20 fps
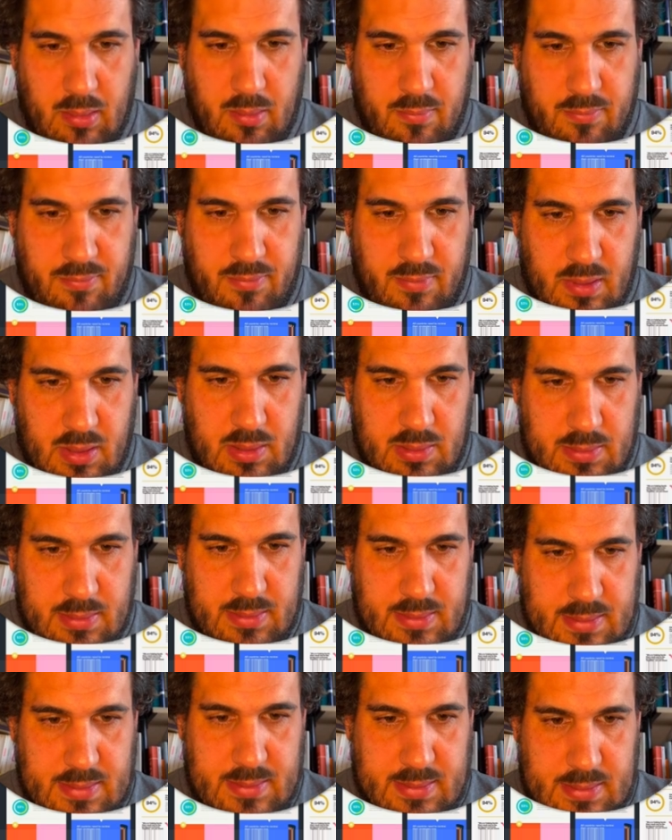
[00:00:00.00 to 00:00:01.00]

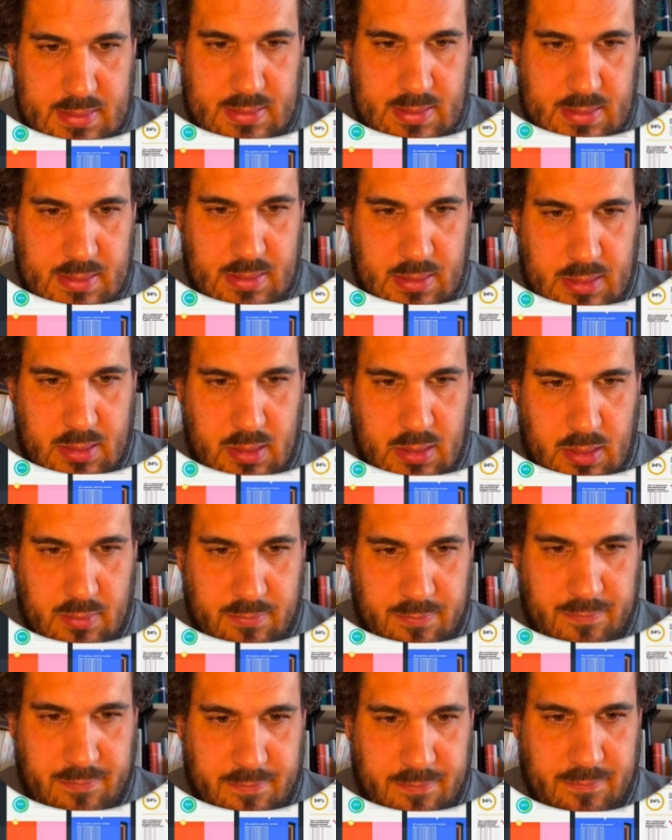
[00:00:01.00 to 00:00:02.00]
Franz
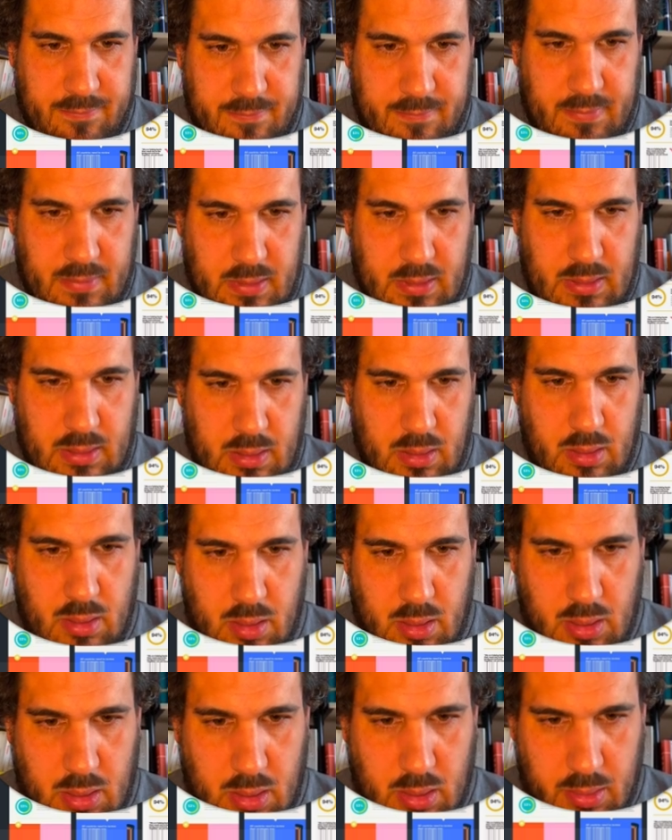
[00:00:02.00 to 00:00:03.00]

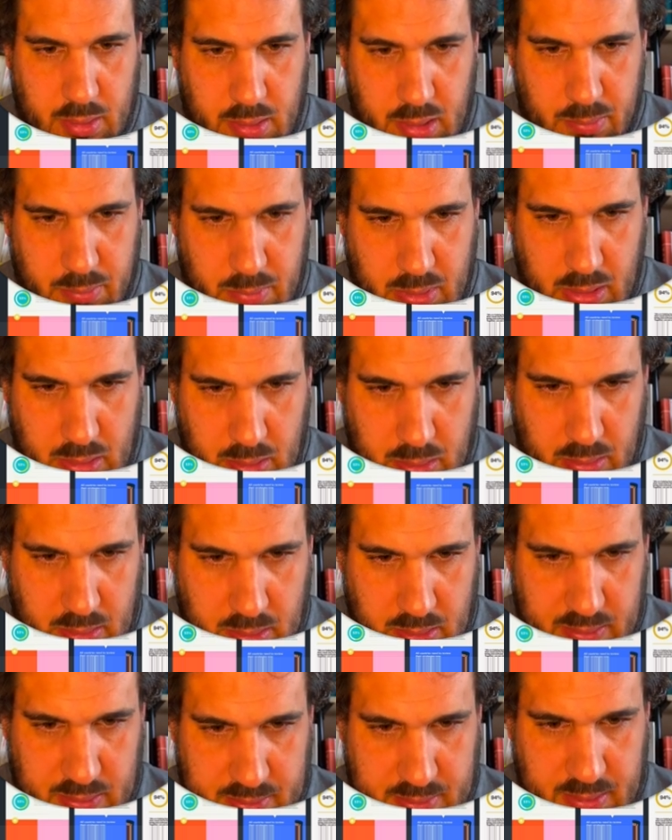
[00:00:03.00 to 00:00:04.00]
Kafka, nehme
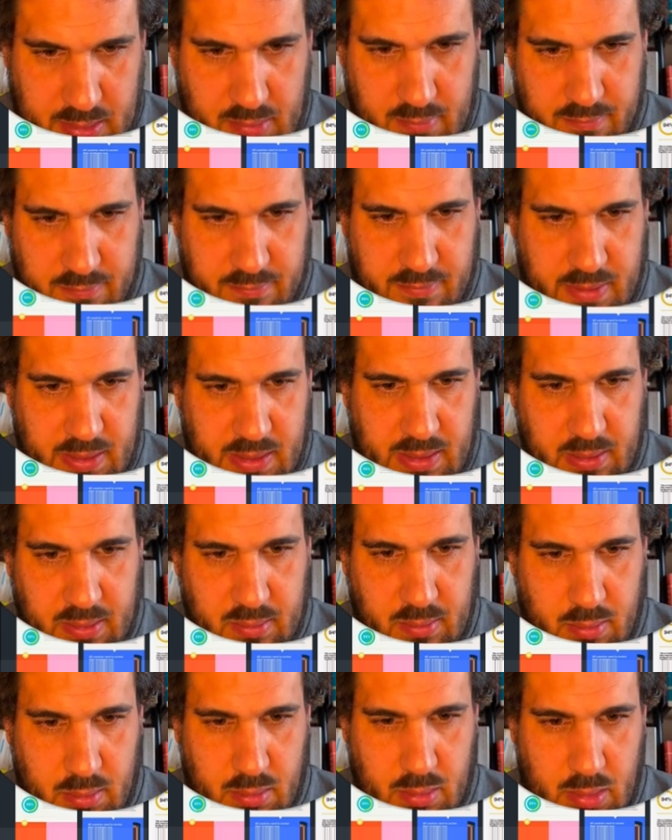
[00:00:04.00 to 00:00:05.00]
das hier weg,
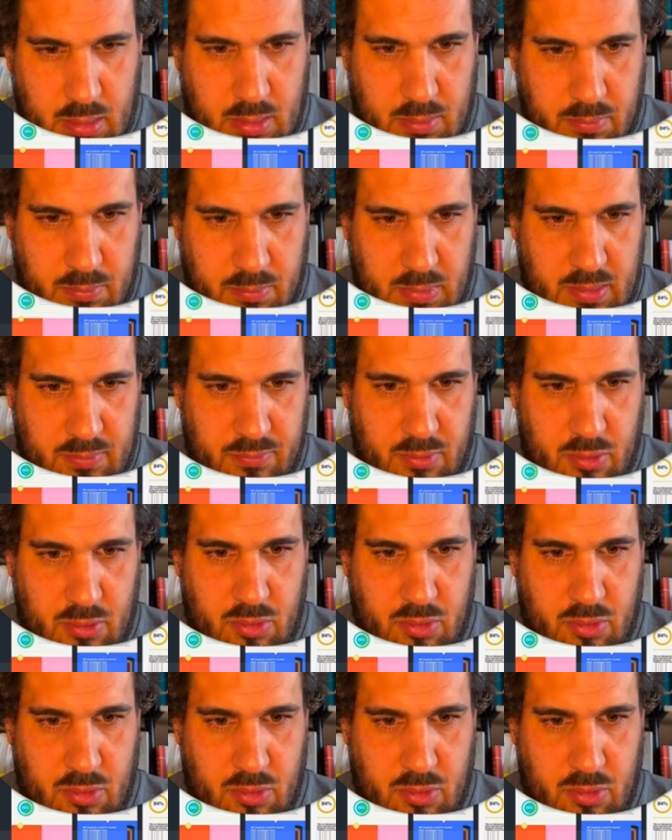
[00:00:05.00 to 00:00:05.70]
ähm, einfach